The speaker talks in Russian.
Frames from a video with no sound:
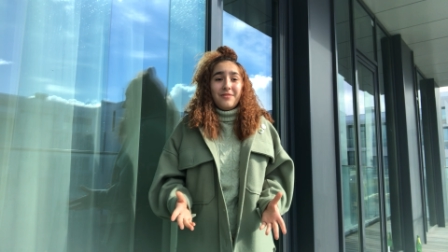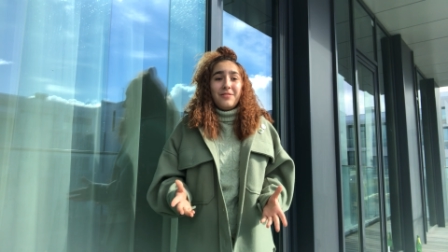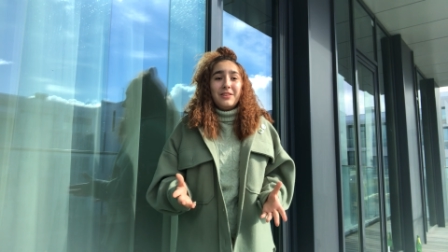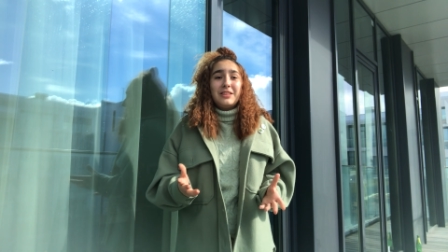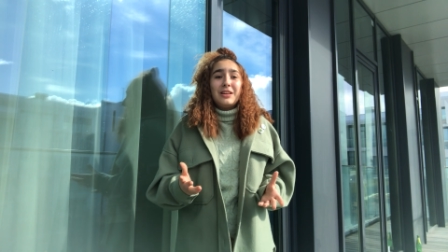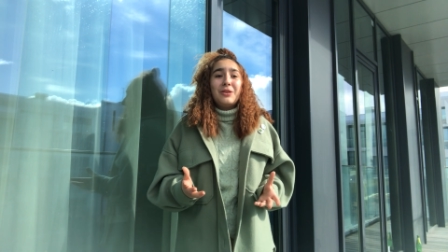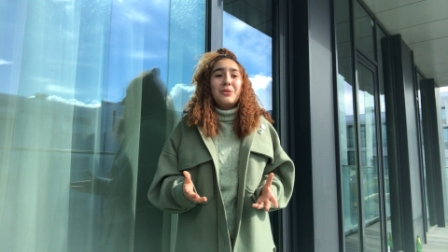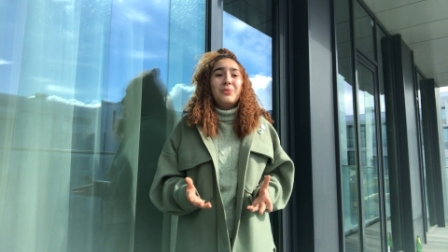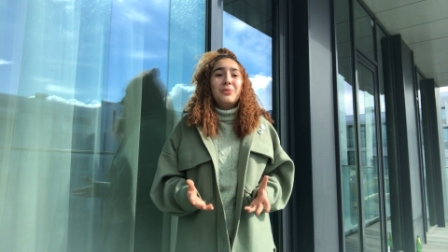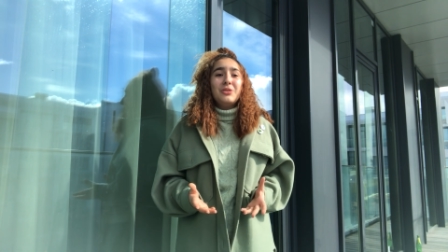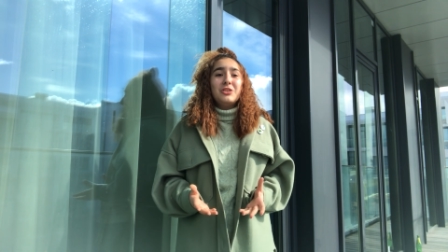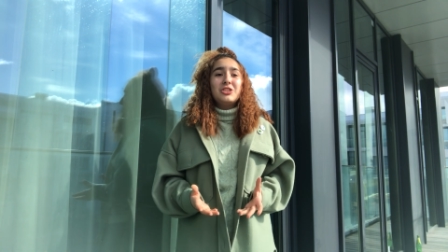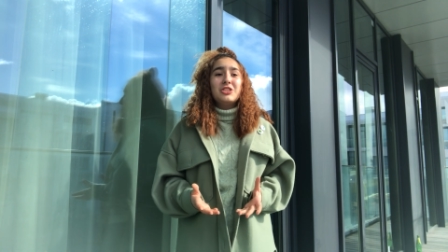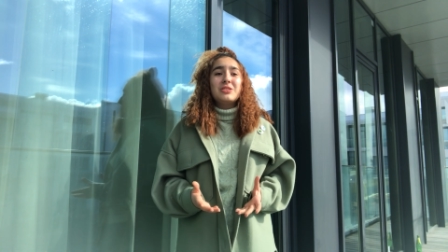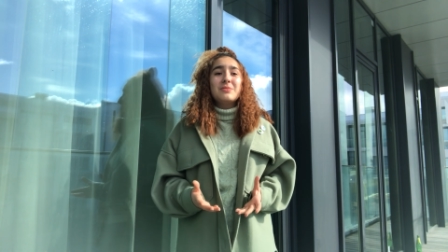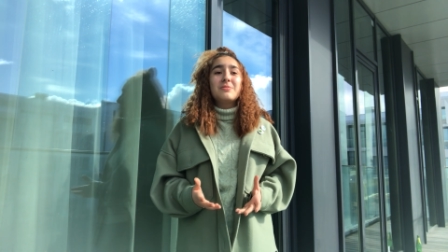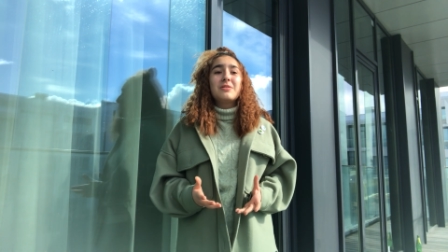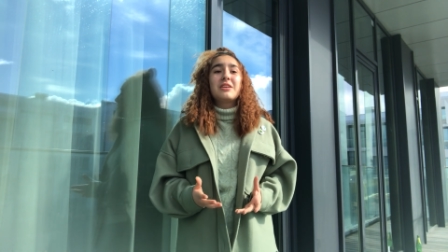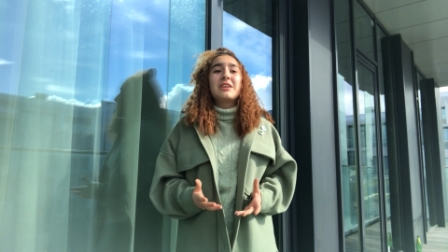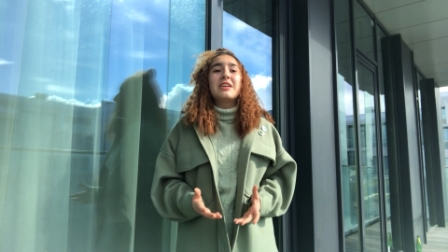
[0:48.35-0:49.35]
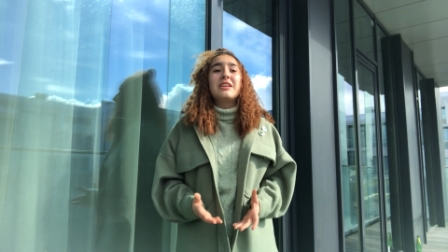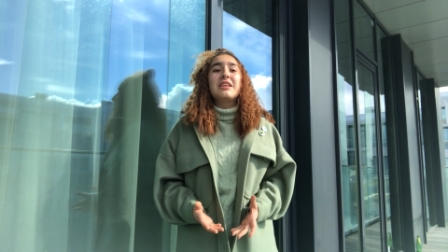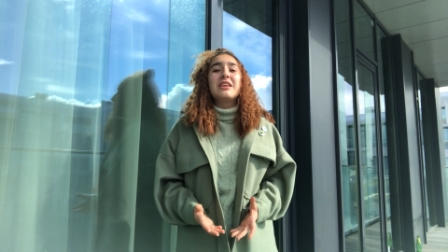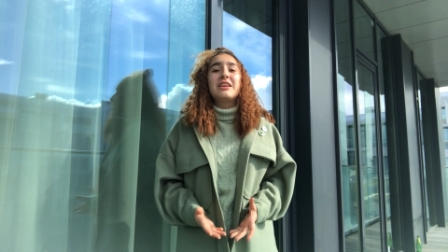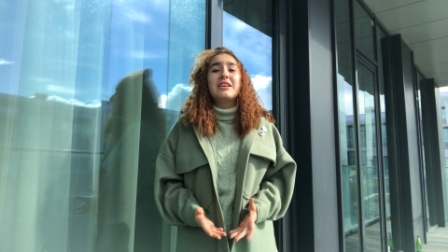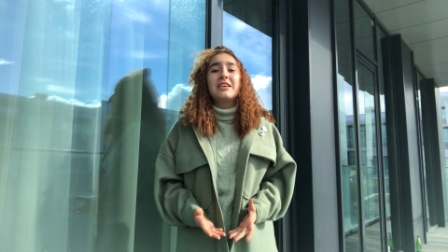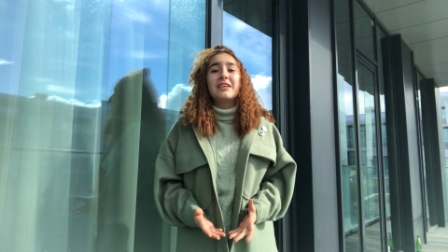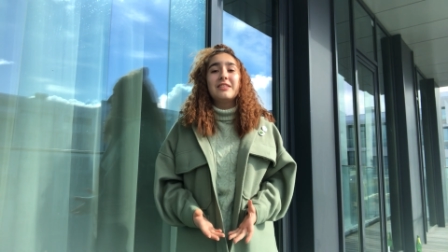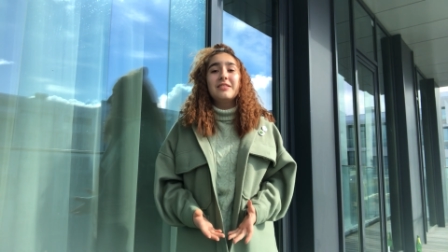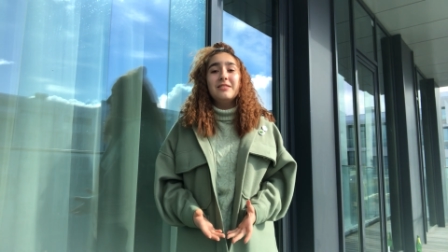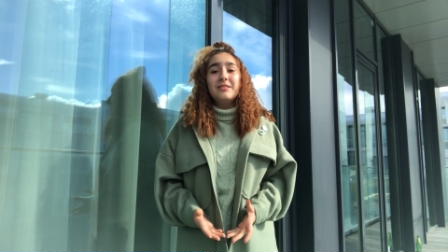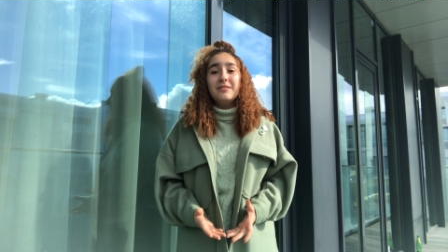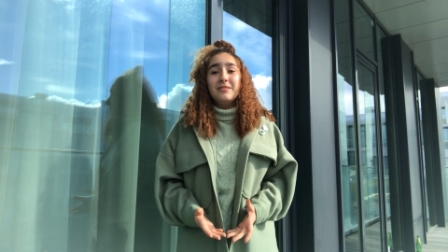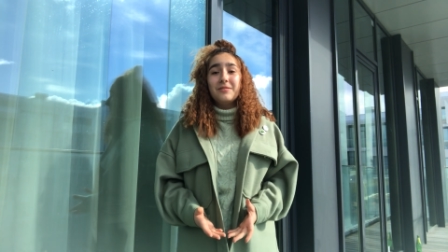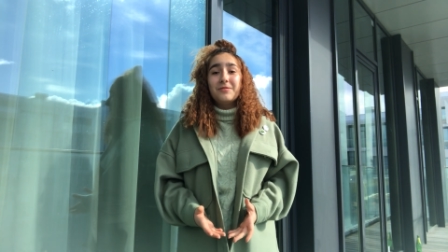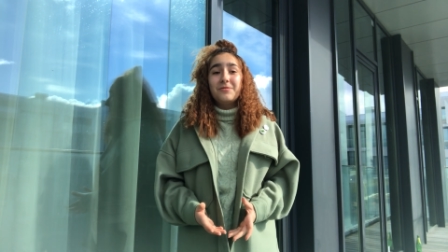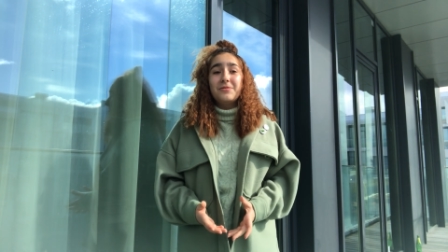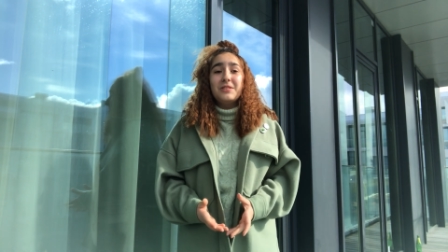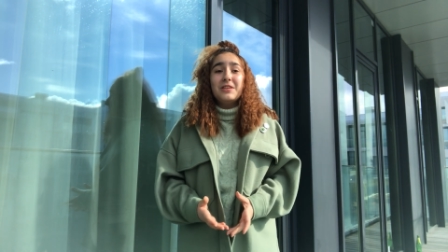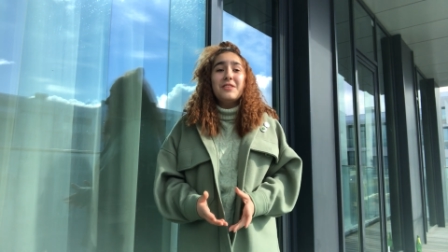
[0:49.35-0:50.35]
в атакующем крике,
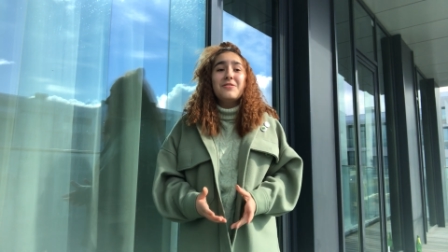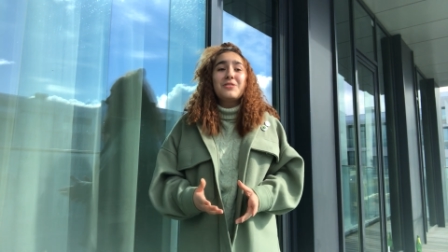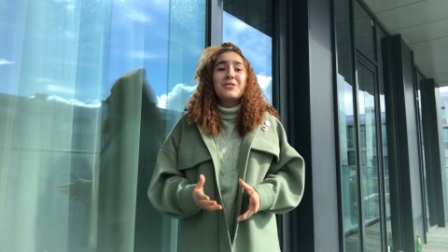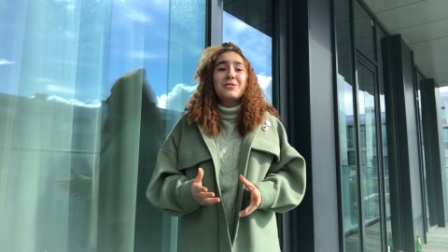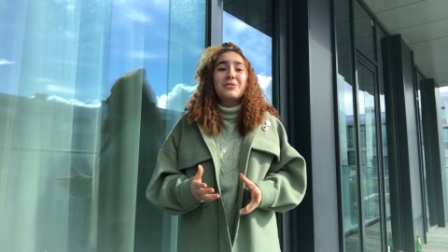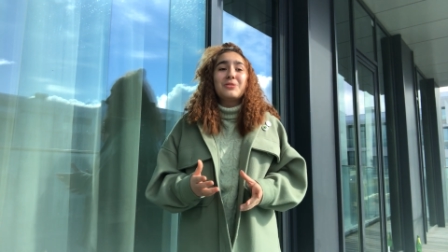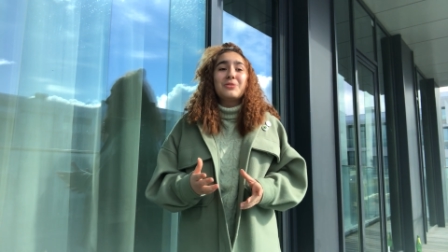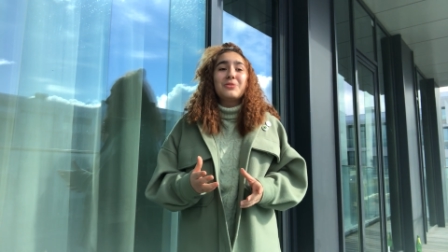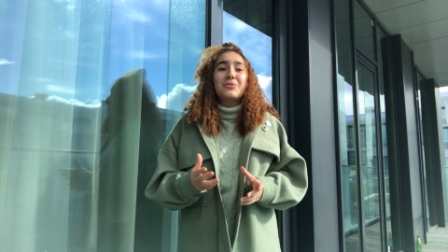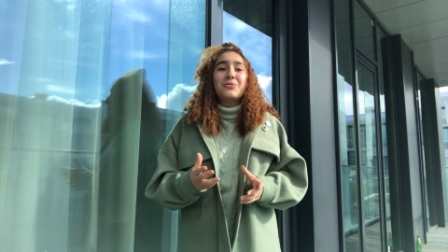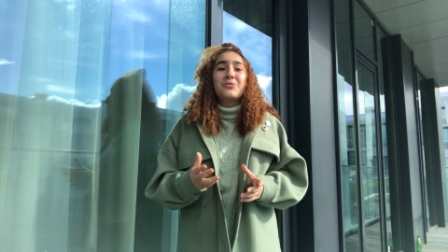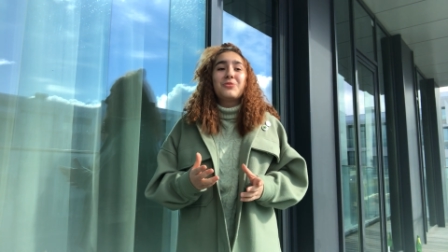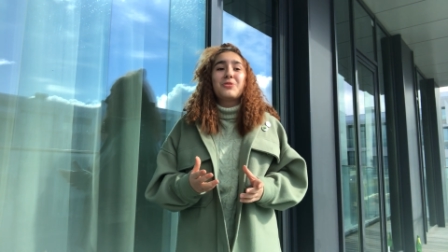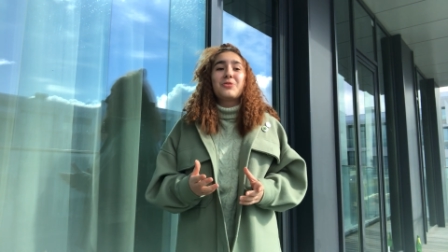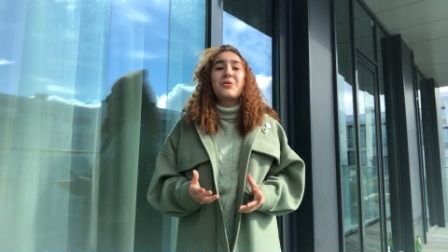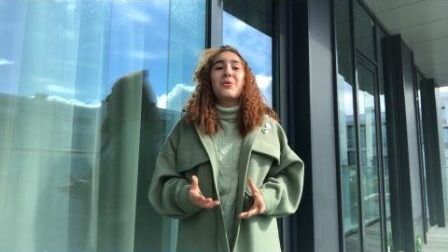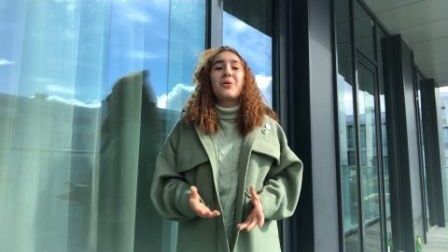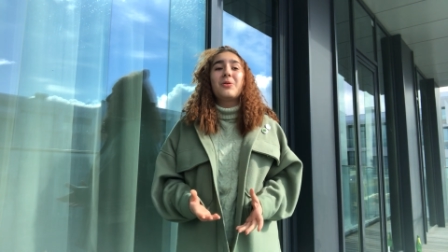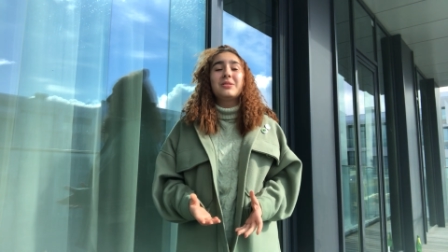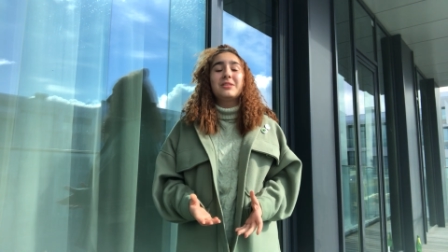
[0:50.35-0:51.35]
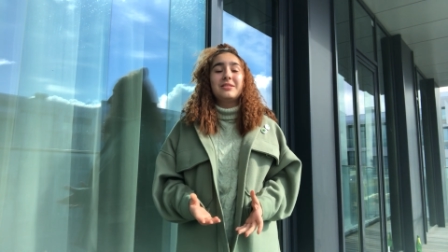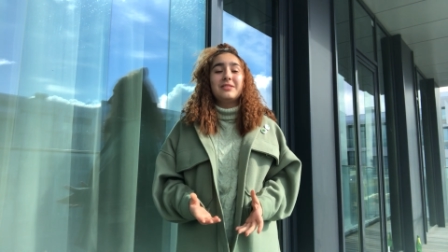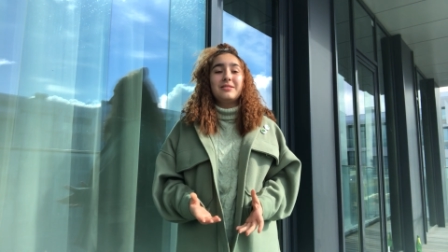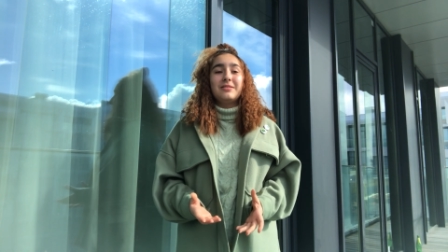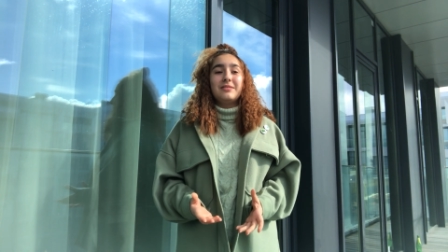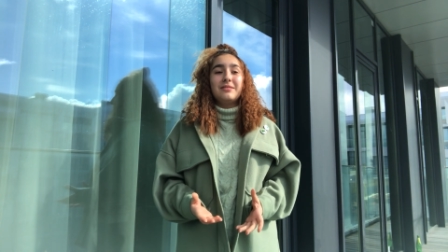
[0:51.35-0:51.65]
вывернув рот,